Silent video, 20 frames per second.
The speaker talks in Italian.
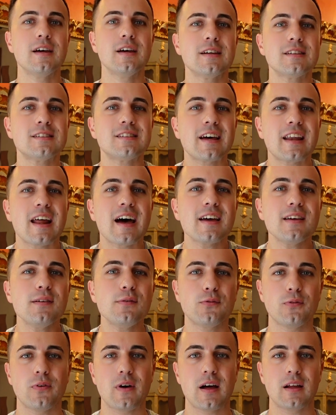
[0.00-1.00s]
Sarai
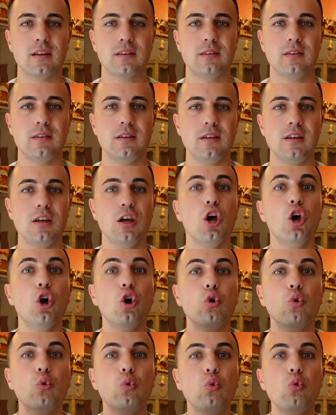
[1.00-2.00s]
infatti
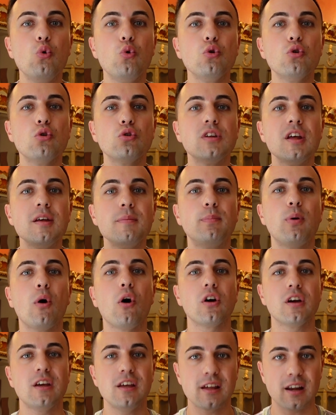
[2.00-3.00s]
uno dei
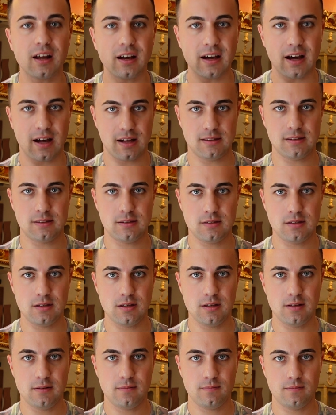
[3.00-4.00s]
pochi
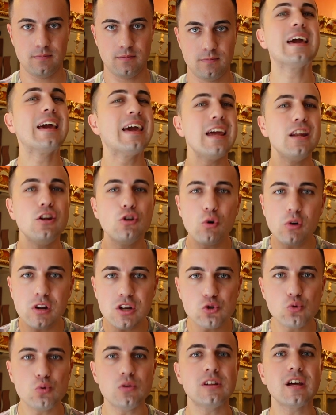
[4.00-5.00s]
ragazzi che non
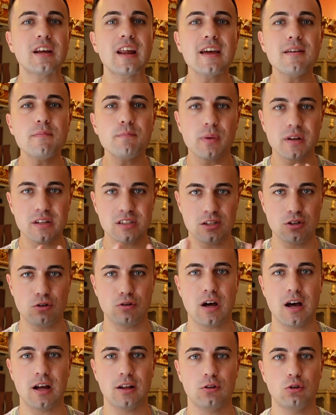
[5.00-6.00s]
risulterà
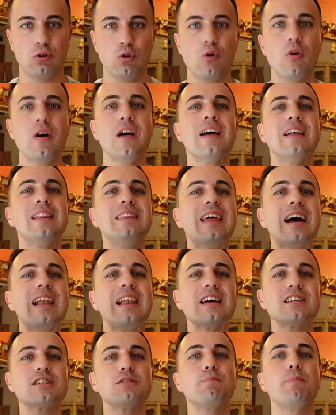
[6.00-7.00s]
impressionato
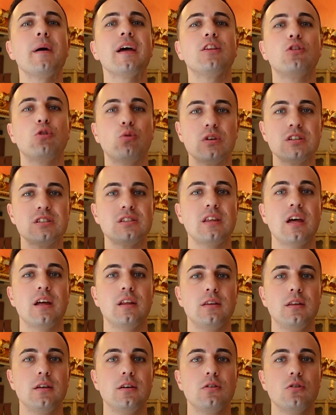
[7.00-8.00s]
dall'aspetto
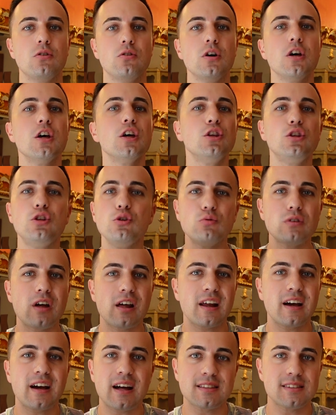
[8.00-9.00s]
estetico di una
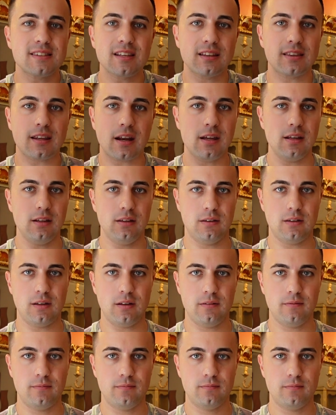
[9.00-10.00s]
ragazza
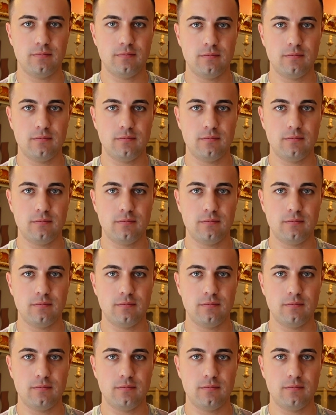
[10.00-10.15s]
attraente.